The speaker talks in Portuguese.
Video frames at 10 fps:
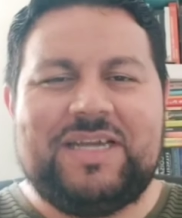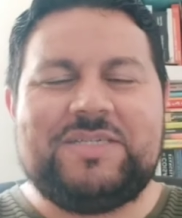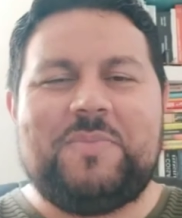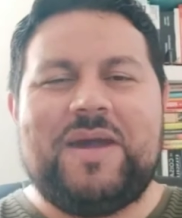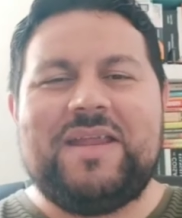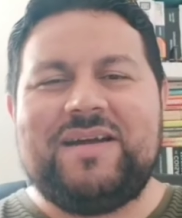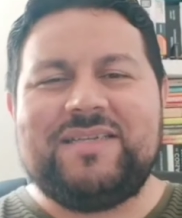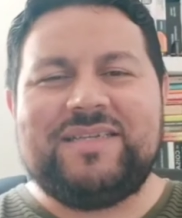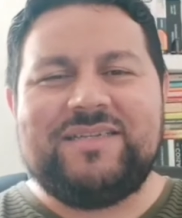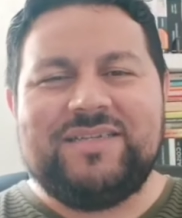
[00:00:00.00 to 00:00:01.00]
a
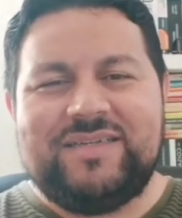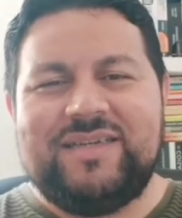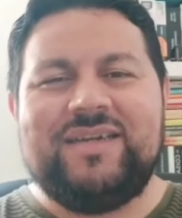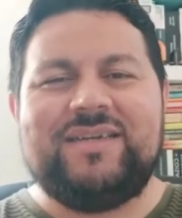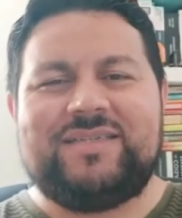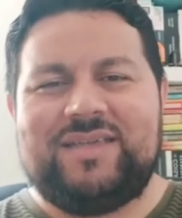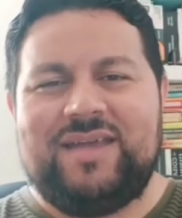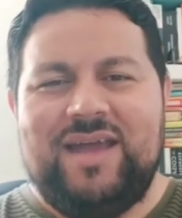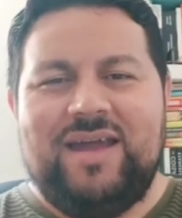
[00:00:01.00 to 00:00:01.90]
esperança de dias